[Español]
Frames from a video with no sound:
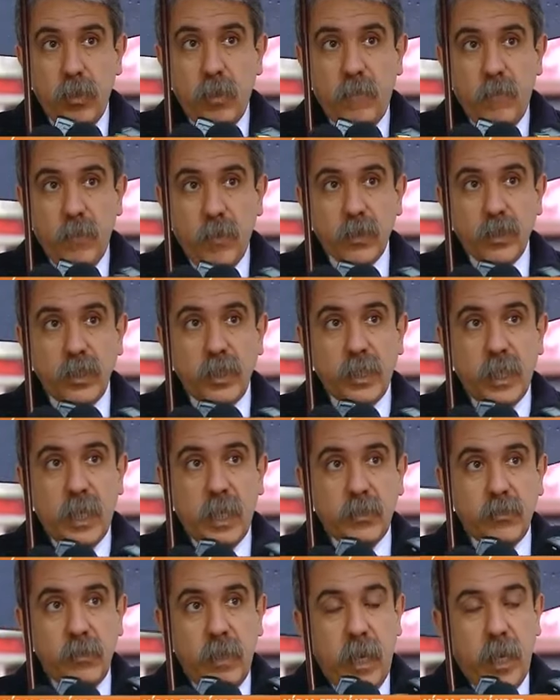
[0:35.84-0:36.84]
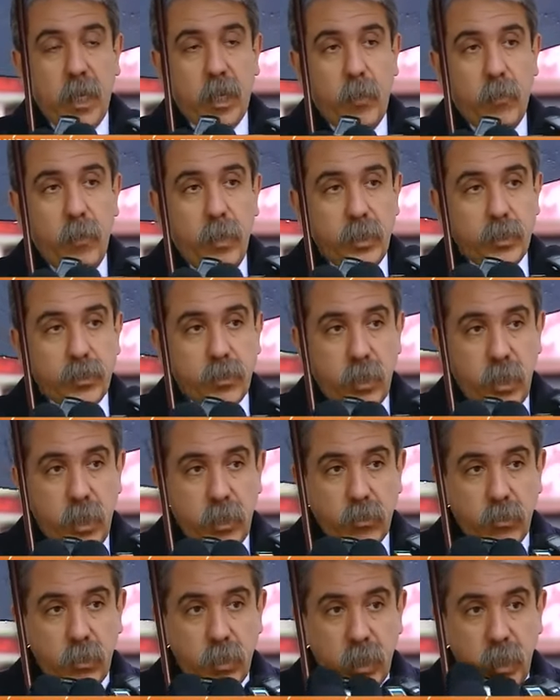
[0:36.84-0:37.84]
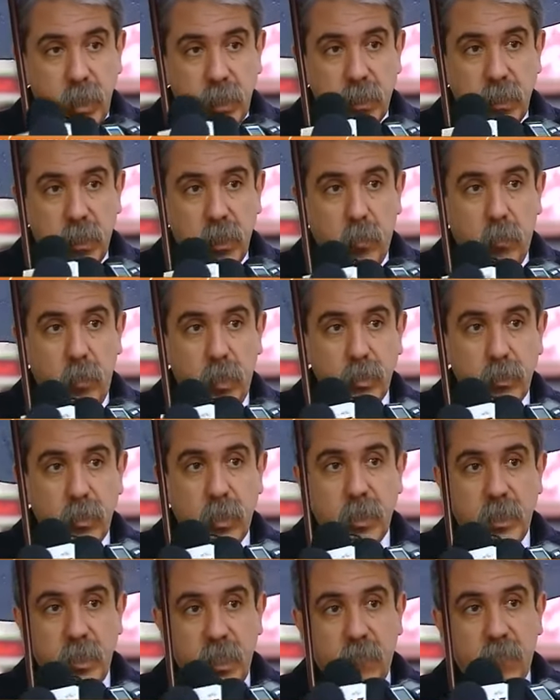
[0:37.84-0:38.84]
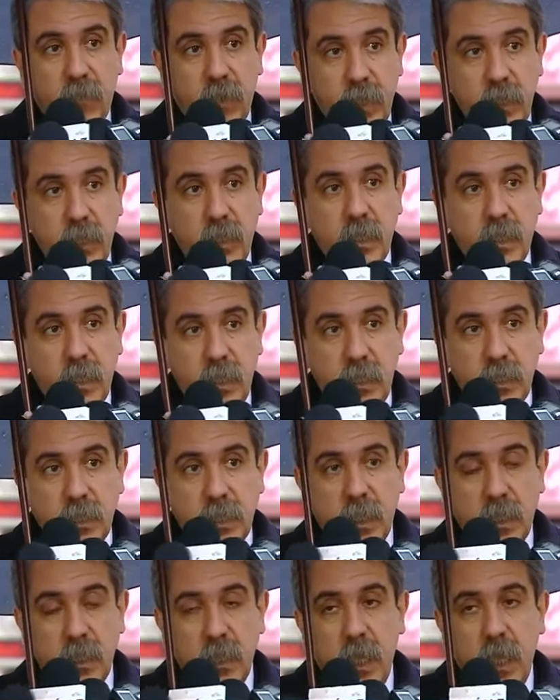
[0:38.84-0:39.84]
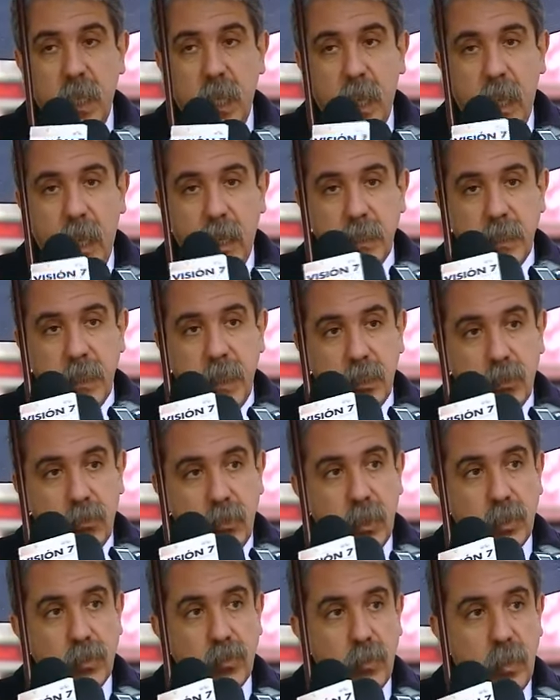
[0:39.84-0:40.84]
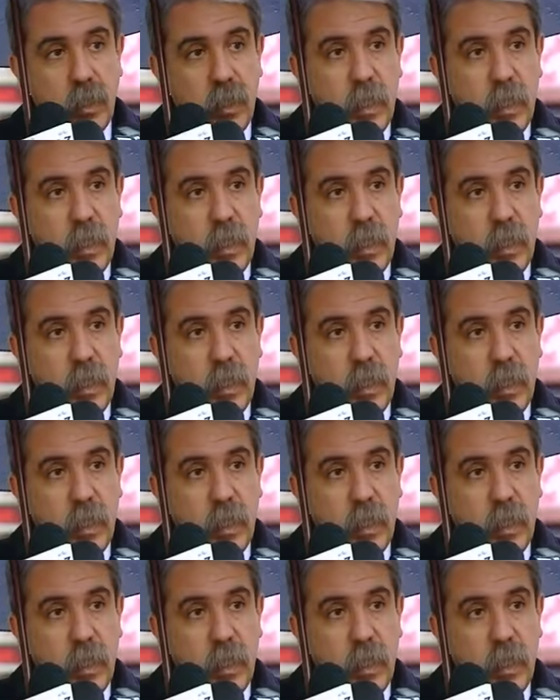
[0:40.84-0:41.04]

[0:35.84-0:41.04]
todos los foros internacionales, como lo hizo Néstor Kirchner, como lo hizo Cristina Fernández de Kirchner ante Naciones